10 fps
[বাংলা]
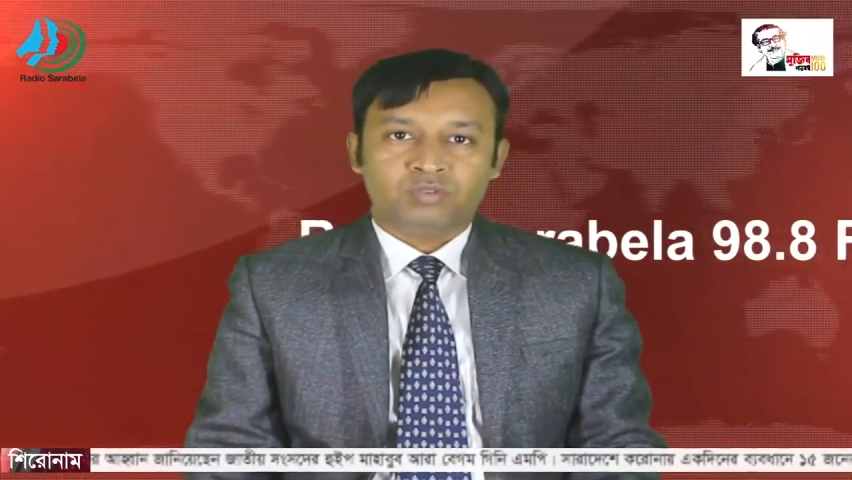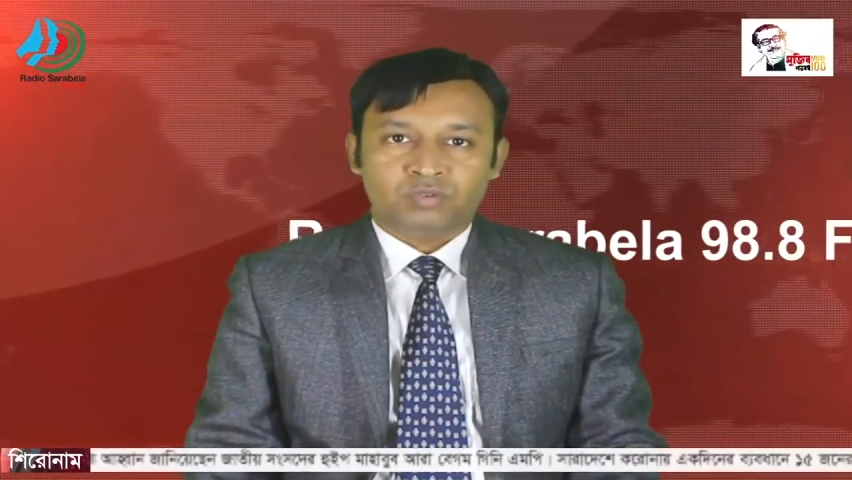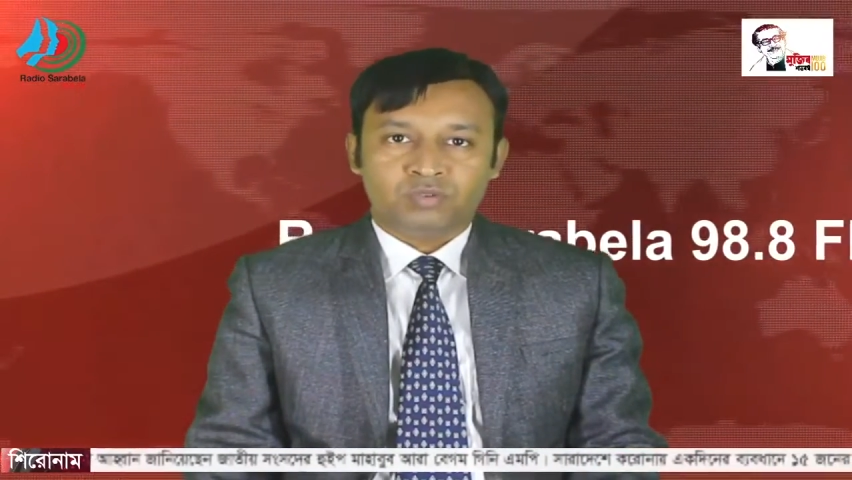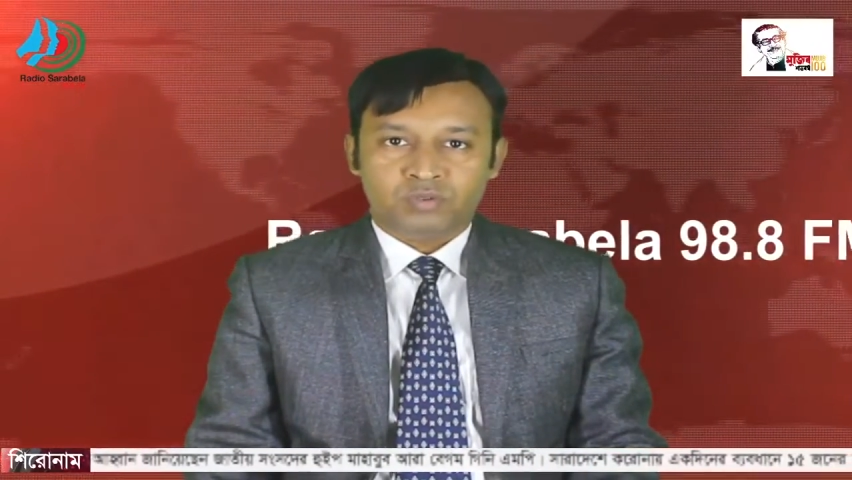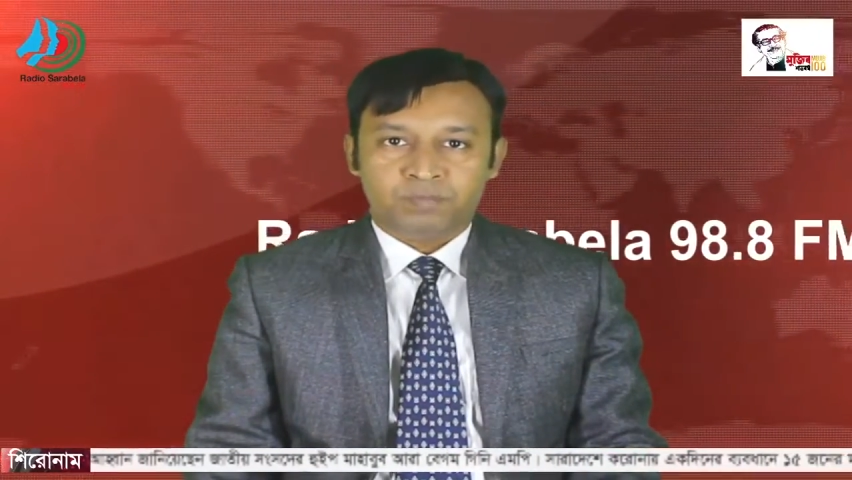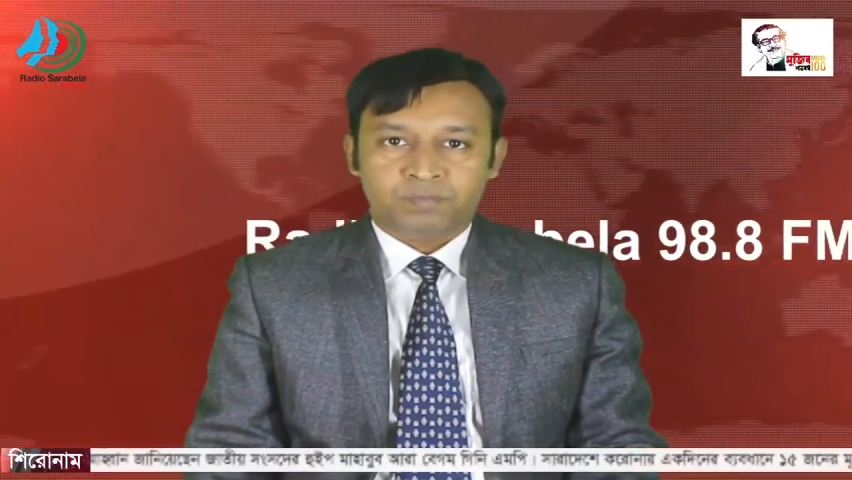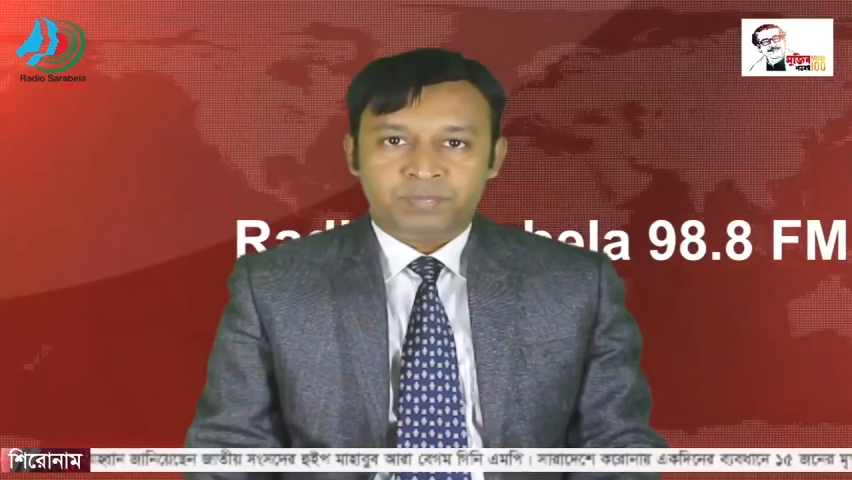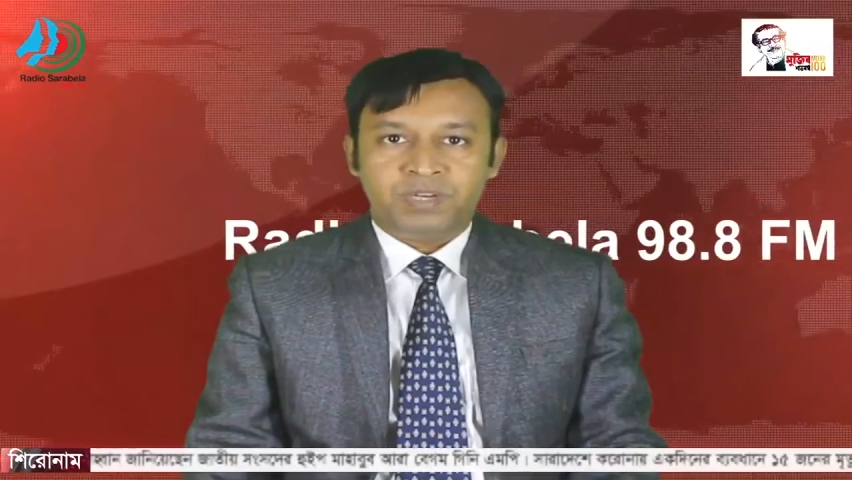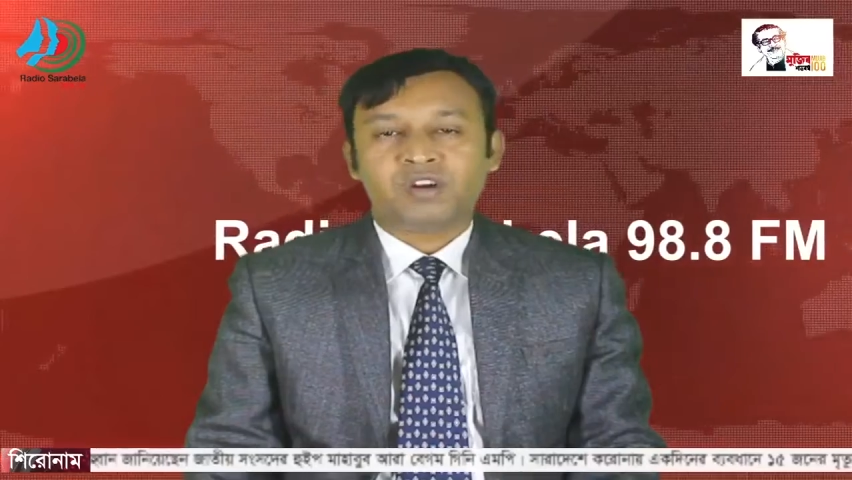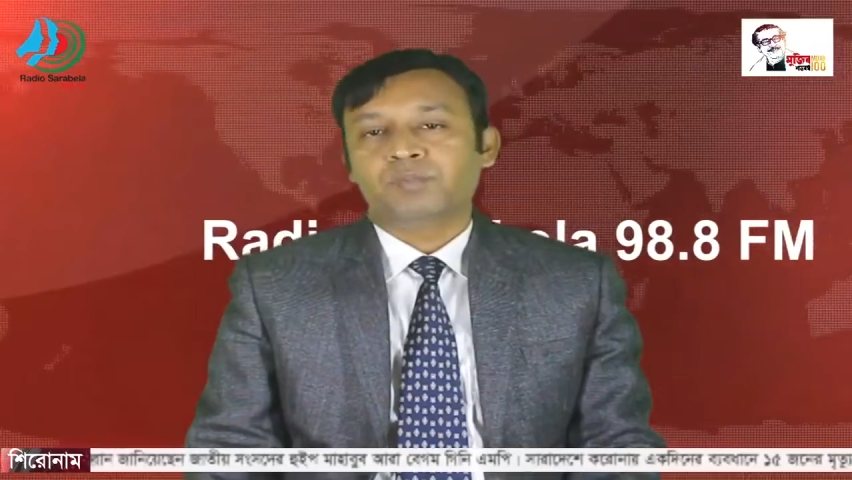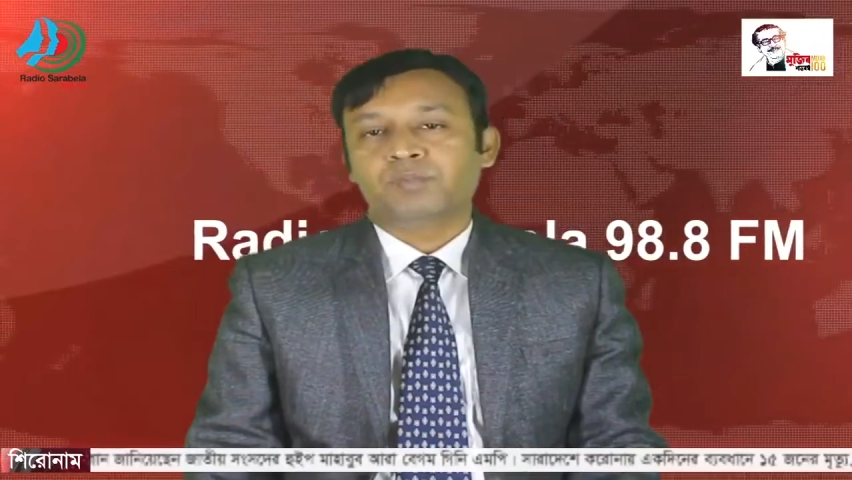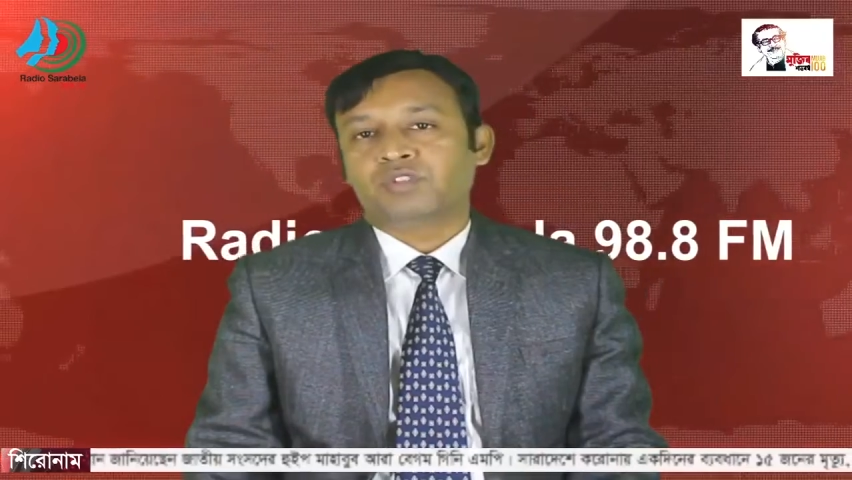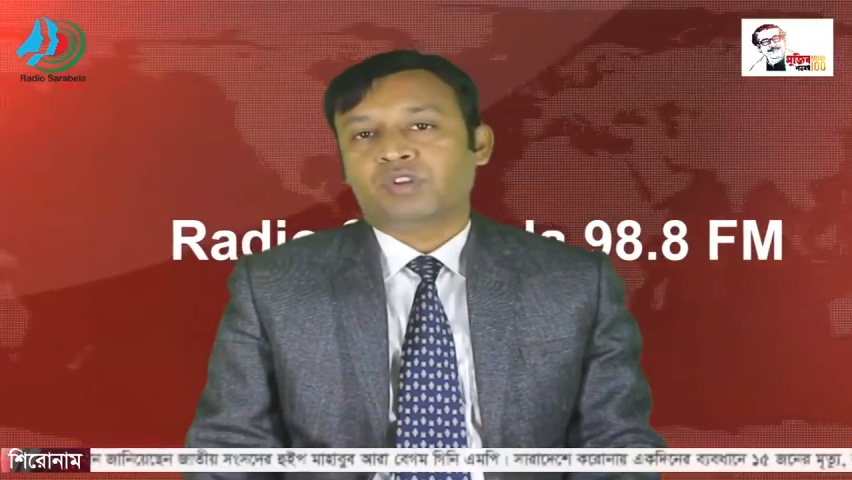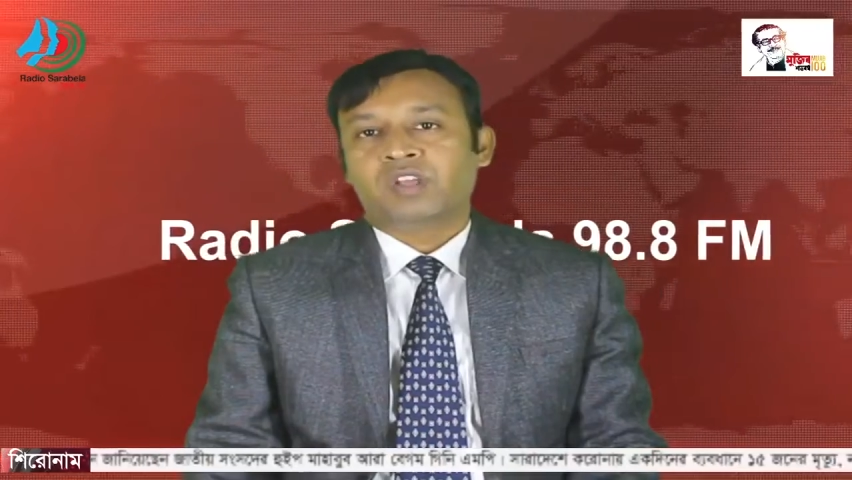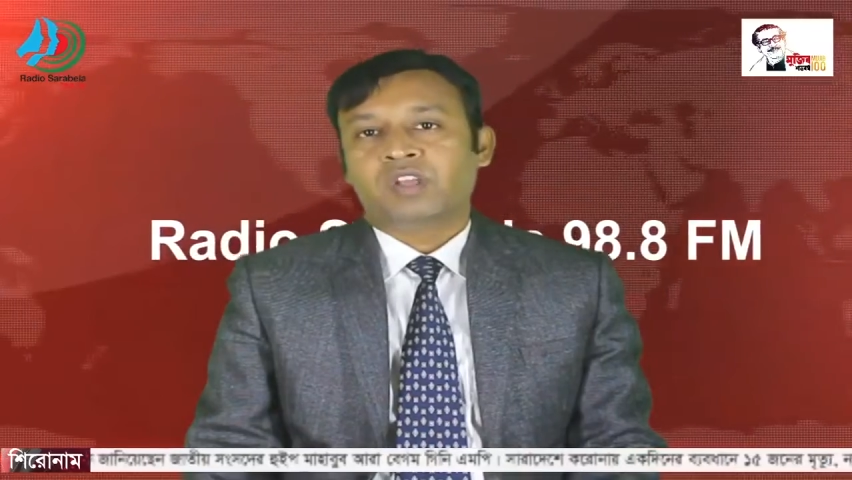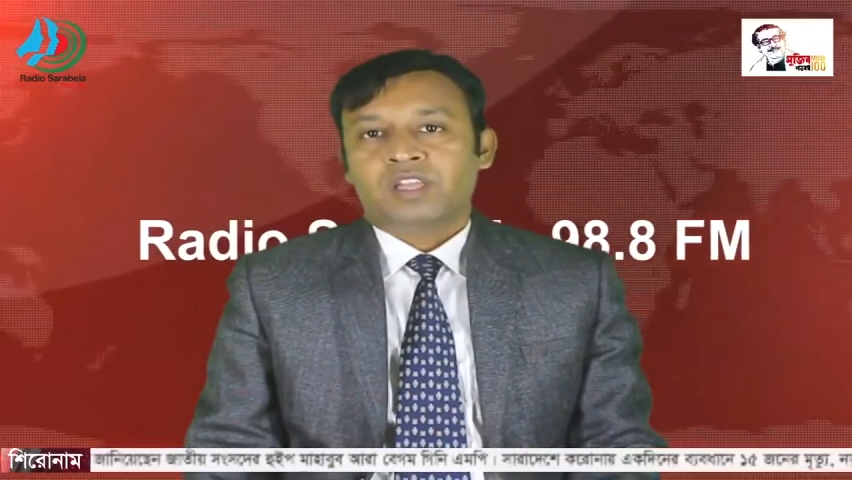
দুশো বিরানব্বই জন